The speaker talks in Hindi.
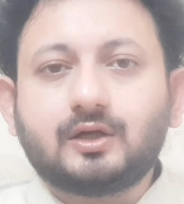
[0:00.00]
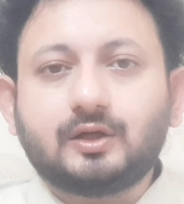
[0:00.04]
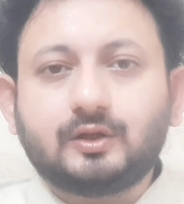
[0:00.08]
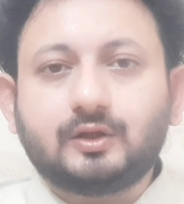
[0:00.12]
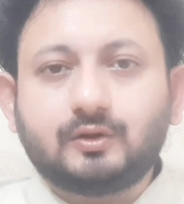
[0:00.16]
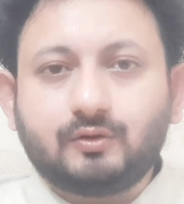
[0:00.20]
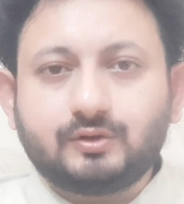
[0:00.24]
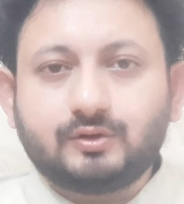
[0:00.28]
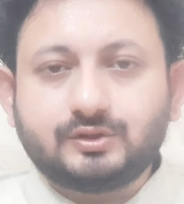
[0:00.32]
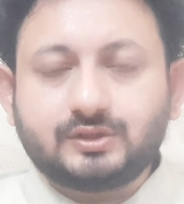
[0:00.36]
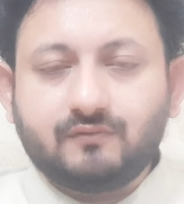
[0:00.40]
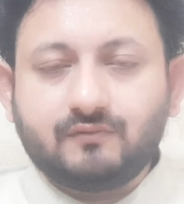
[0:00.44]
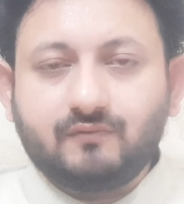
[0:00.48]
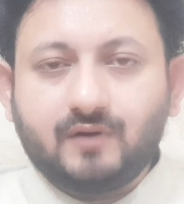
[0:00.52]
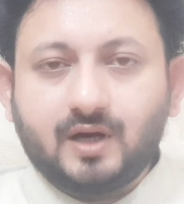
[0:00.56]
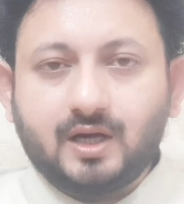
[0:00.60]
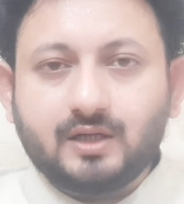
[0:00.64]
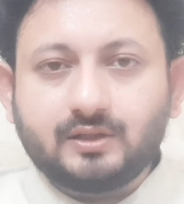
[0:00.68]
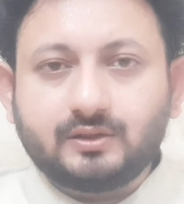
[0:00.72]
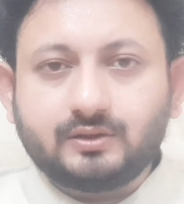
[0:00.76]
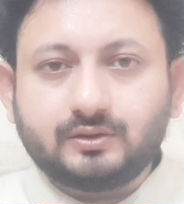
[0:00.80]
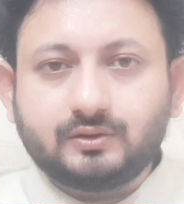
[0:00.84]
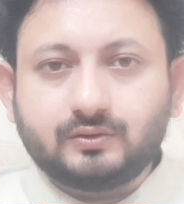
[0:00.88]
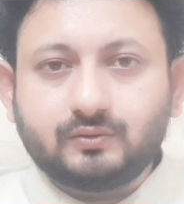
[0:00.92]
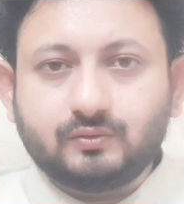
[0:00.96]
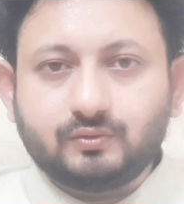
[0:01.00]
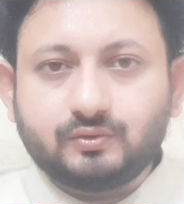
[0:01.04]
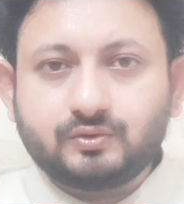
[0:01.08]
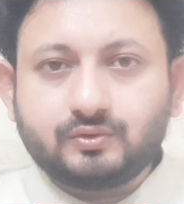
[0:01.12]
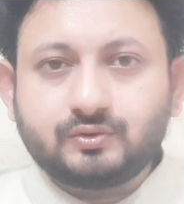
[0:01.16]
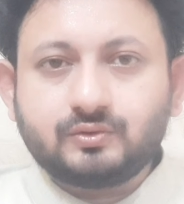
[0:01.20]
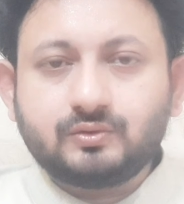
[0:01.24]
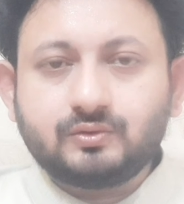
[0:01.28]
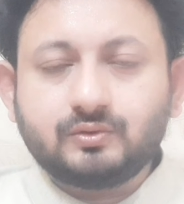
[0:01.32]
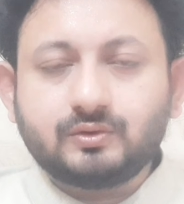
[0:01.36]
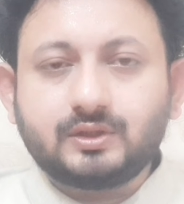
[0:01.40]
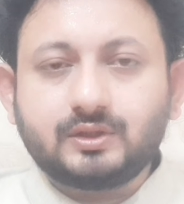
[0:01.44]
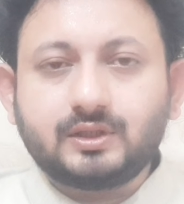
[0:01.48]
नौजवान
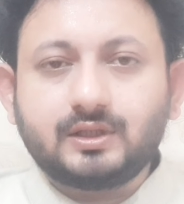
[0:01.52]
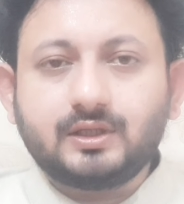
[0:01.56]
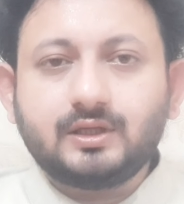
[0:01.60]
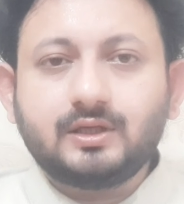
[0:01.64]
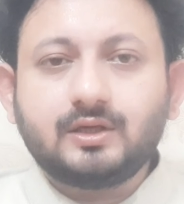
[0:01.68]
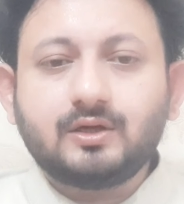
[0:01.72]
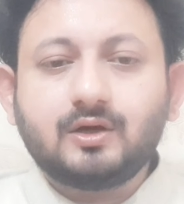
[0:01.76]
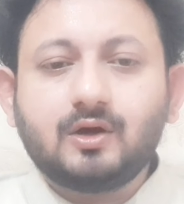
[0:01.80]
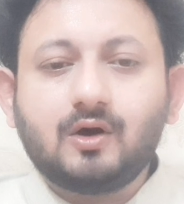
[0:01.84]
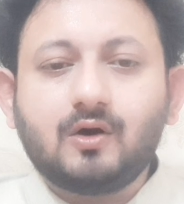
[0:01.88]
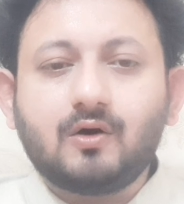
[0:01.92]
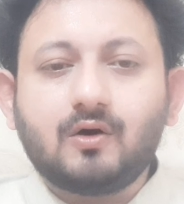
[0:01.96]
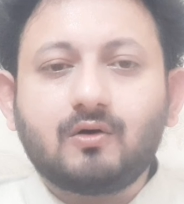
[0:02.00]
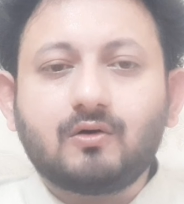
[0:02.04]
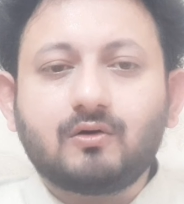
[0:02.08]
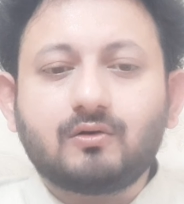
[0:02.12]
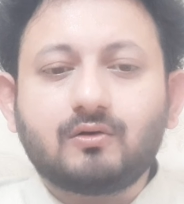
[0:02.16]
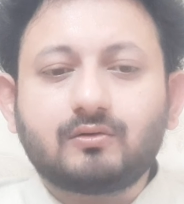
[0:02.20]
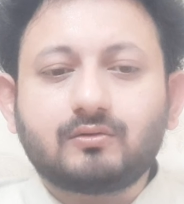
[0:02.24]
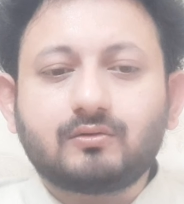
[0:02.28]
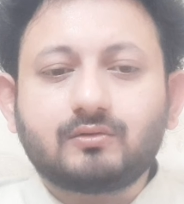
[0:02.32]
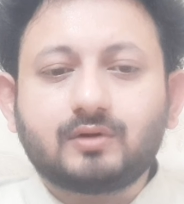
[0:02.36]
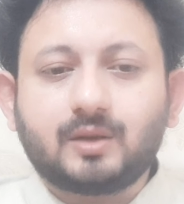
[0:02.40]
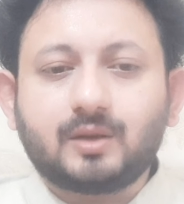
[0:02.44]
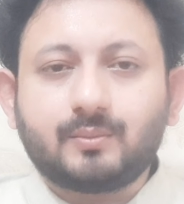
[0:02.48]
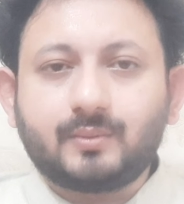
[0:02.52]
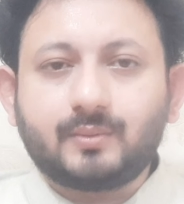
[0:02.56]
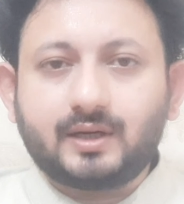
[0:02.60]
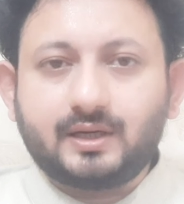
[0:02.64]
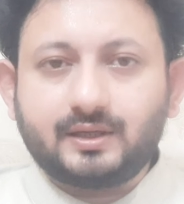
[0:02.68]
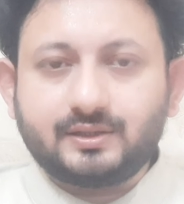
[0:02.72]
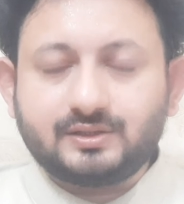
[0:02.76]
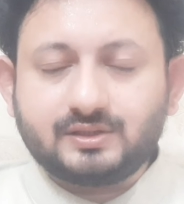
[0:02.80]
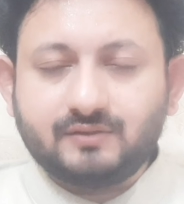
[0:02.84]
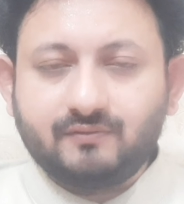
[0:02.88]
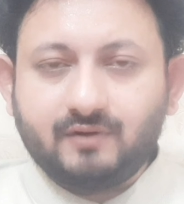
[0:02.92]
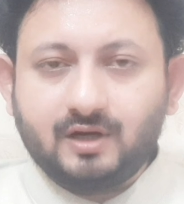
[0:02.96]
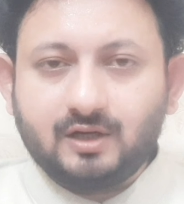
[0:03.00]
दोस्तों की और हमारे
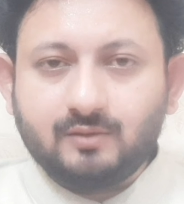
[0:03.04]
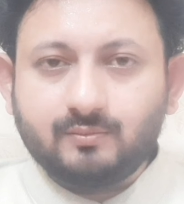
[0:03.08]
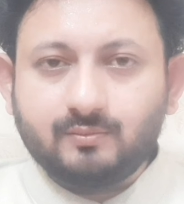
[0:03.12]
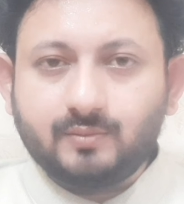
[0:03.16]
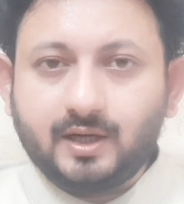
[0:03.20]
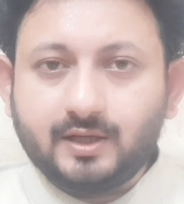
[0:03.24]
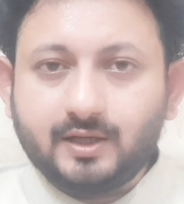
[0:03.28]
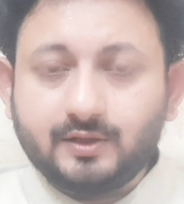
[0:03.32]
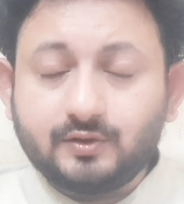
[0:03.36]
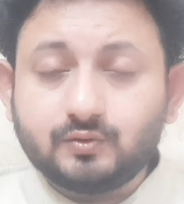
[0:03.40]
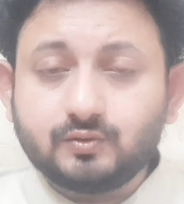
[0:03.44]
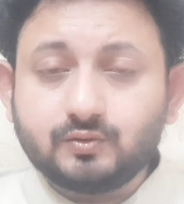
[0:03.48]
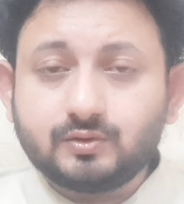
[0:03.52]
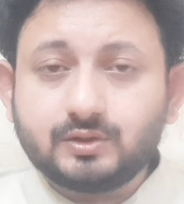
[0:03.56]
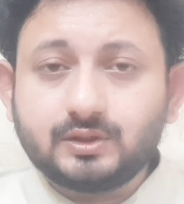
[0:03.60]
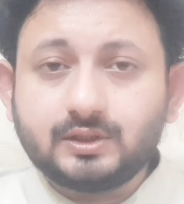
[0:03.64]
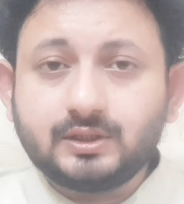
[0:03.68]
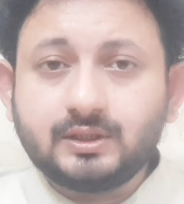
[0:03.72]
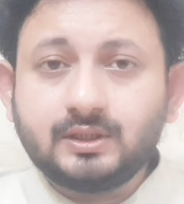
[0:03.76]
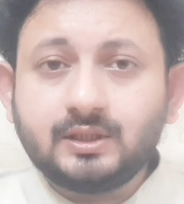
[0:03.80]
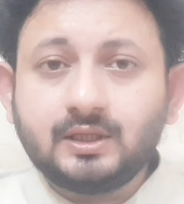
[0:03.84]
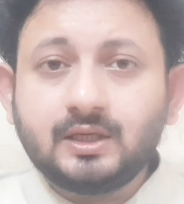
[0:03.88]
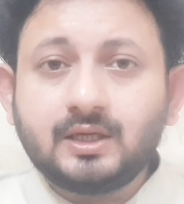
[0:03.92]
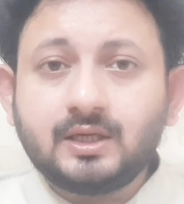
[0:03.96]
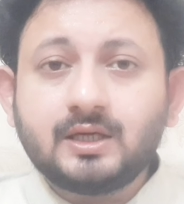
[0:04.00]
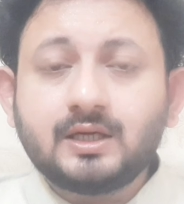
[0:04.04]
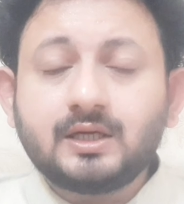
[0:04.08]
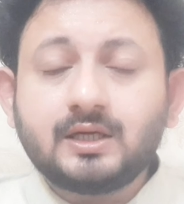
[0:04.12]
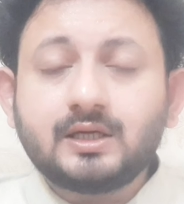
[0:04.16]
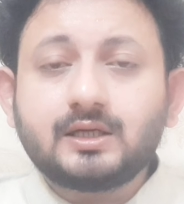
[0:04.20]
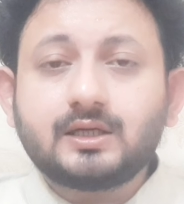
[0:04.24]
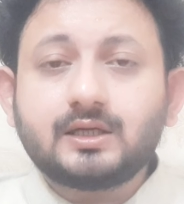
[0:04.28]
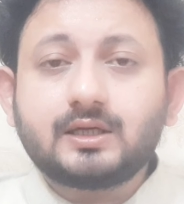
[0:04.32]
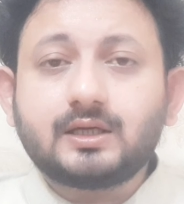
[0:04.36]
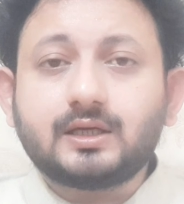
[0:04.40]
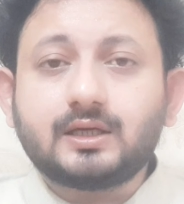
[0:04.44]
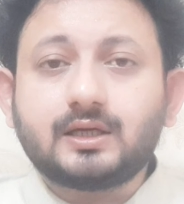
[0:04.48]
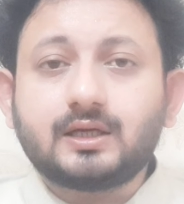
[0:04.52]
जवान भाइयों की
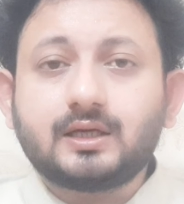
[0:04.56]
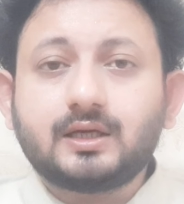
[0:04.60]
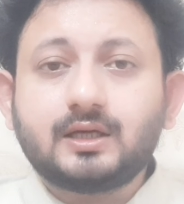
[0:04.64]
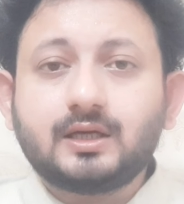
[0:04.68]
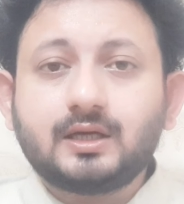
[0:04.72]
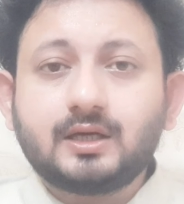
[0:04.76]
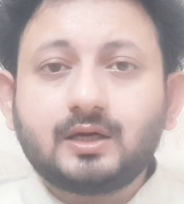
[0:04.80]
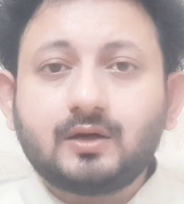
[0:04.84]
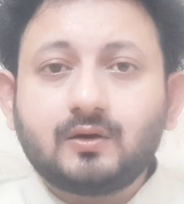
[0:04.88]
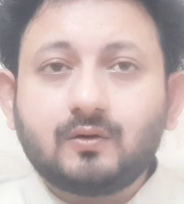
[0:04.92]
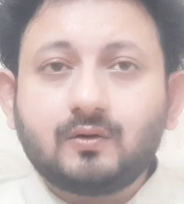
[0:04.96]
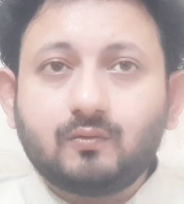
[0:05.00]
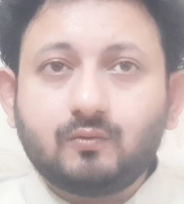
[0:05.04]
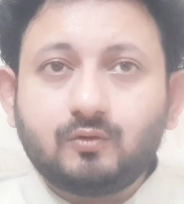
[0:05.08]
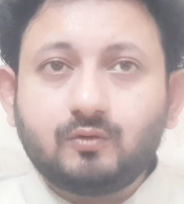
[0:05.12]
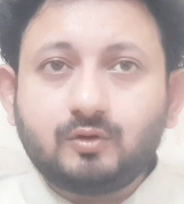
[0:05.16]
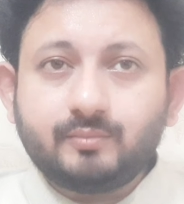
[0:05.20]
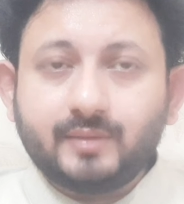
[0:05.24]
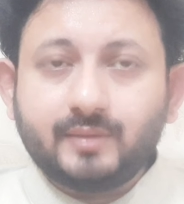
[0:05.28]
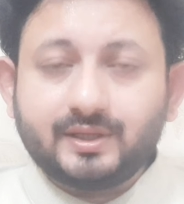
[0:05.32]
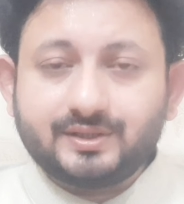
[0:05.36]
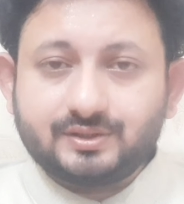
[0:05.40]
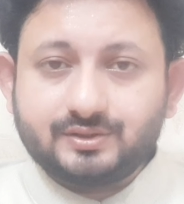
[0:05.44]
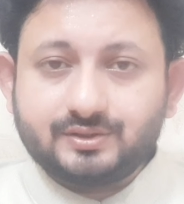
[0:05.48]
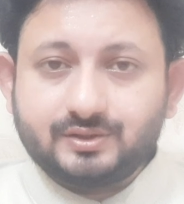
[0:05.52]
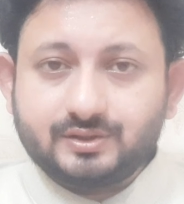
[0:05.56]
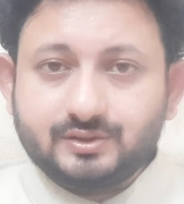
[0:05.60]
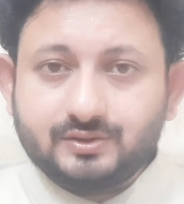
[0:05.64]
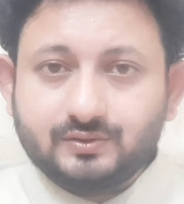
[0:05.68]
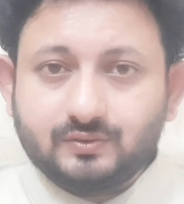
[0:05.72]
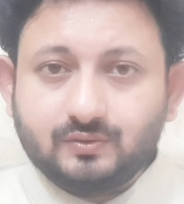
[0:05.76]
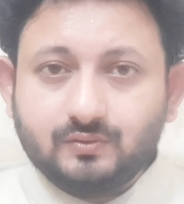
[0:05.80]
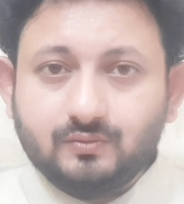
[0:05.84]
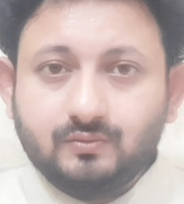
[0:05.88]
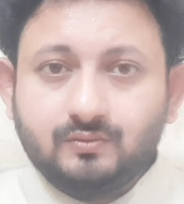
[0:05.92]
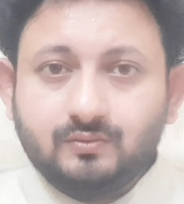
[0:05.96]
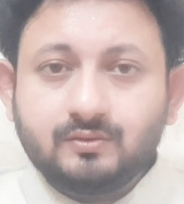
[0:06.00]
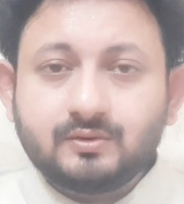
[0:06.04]
कि उन मैसेजेस
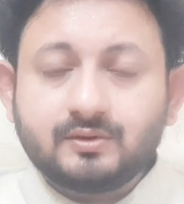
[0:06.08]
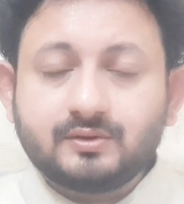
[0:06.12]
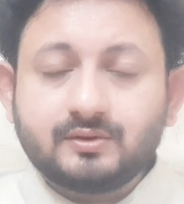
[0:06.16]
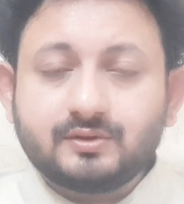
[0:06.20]
को